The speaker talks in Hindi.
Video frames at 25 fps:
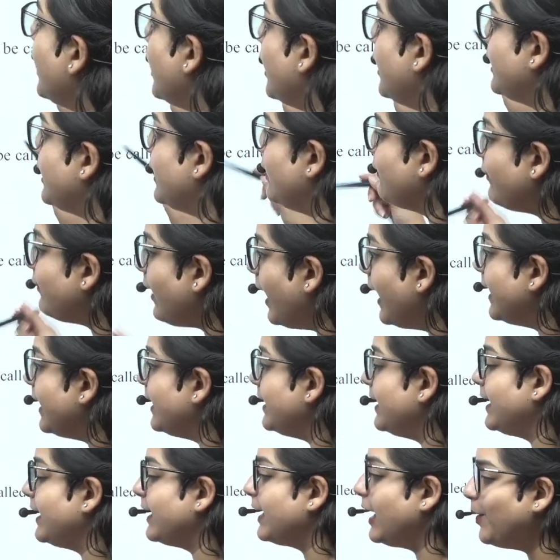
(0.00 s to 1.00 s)

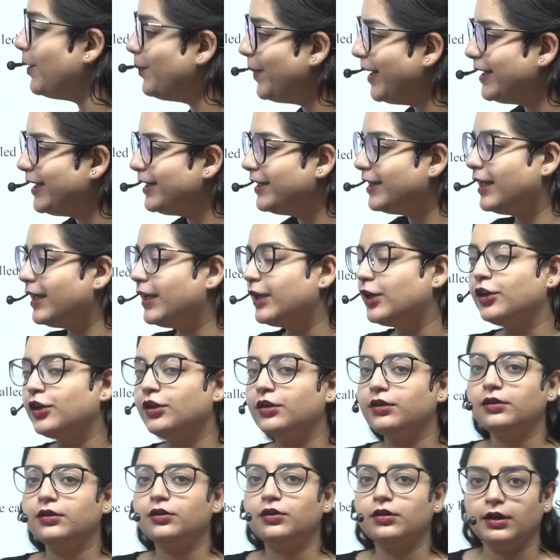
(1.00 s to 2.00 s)
डिफाइनिंग अमेंडिंग
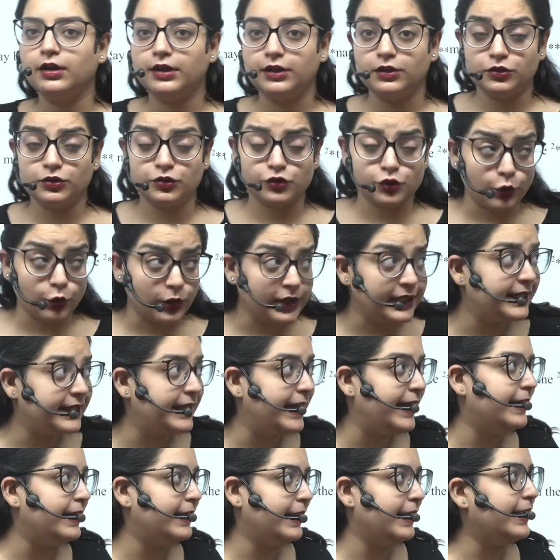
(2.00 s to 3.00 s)

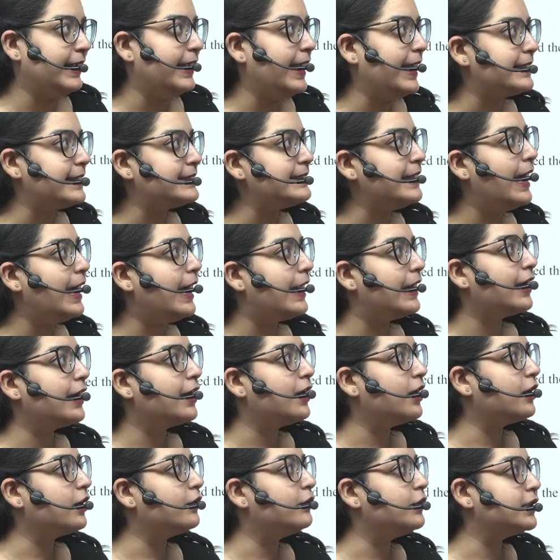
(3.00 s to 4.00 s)
कंसोलिडेटिंग ऐसे अलग
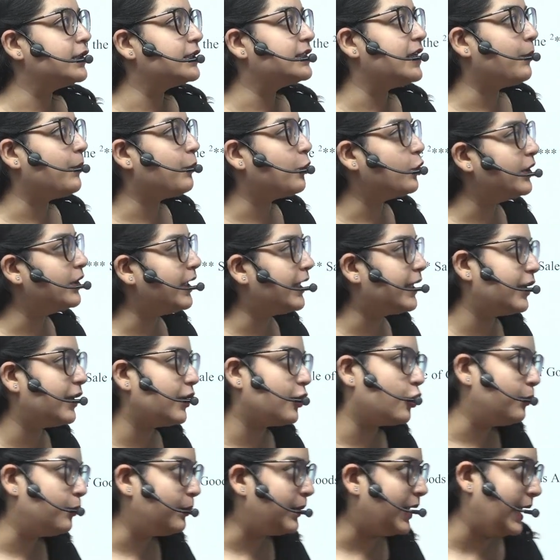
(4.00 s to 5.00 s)
अलग वर्ड्स आपको देखने
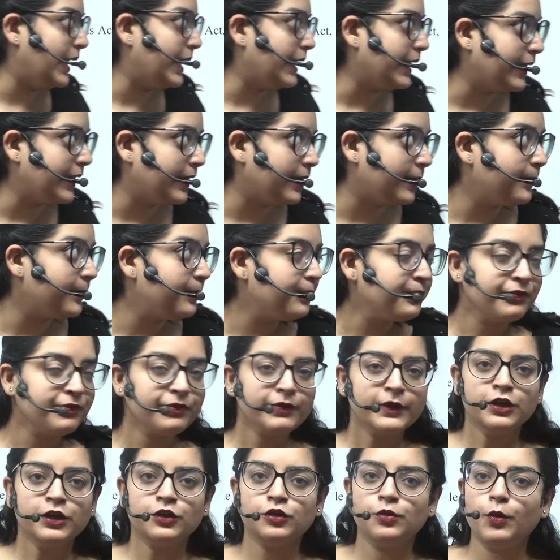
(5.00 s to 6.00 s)
को मिलेंगे
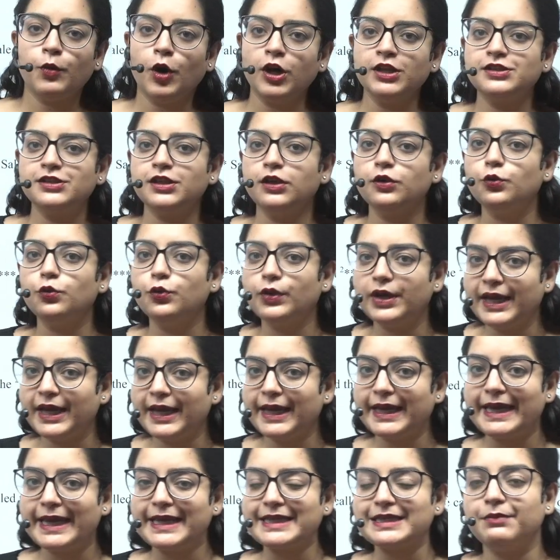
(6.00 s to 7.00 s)
तो बहुत ज़रूरी है
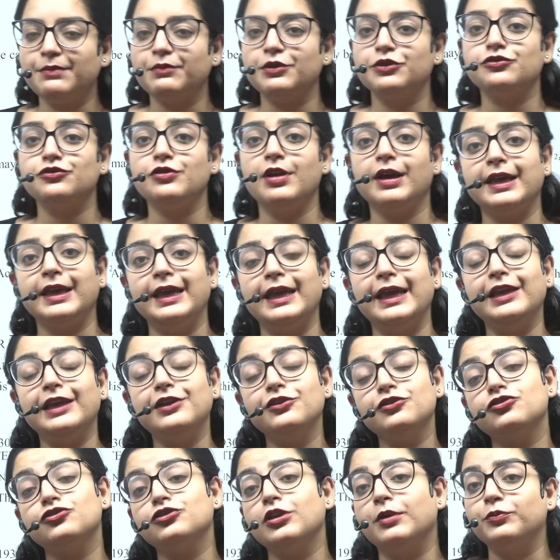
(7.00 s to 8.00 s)
ये समझना कि इन
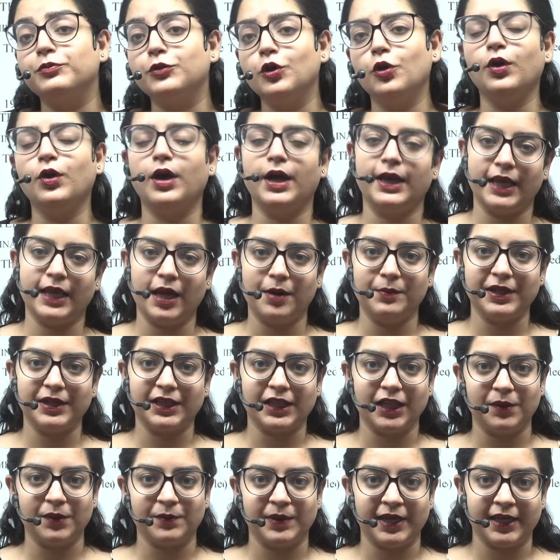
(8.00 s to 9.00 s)
शब्दों का क्या
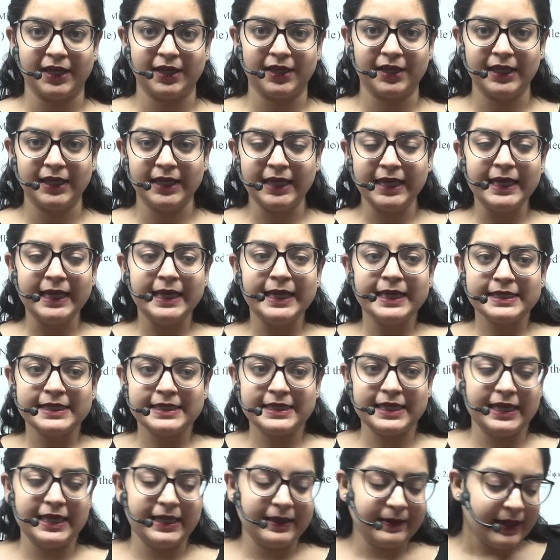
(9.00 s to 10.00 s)
मतलब है
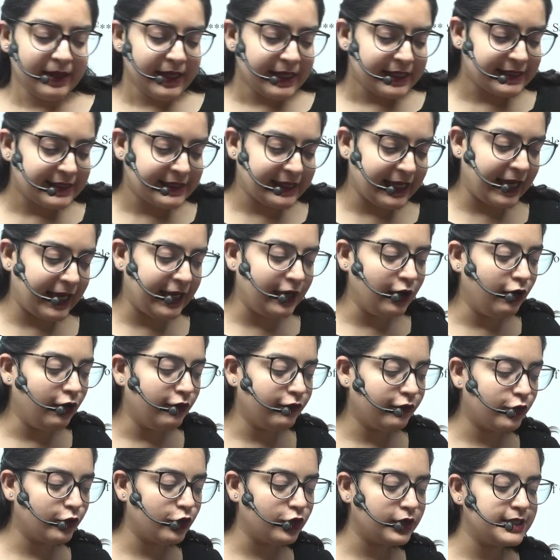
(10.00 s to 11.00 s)
सी सेल ऑफ
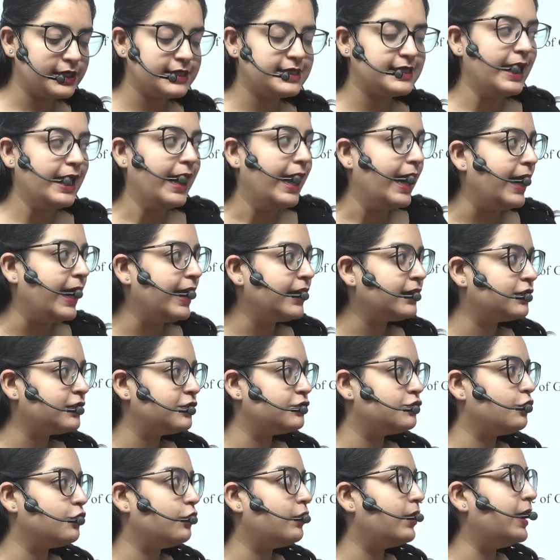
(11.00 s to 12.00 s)
गुड्स एक्ट
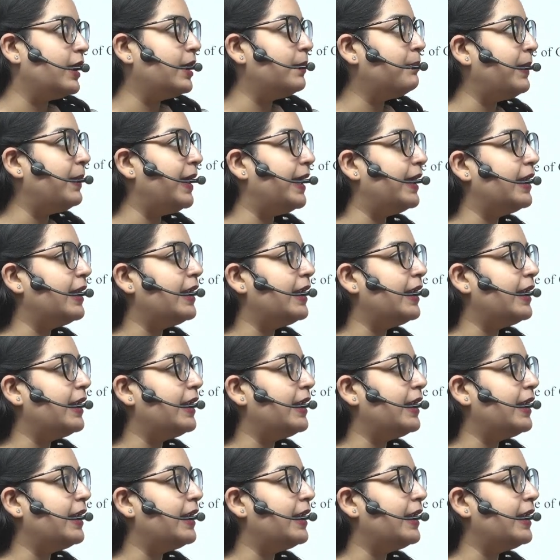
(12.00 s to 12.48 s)
जो है पहले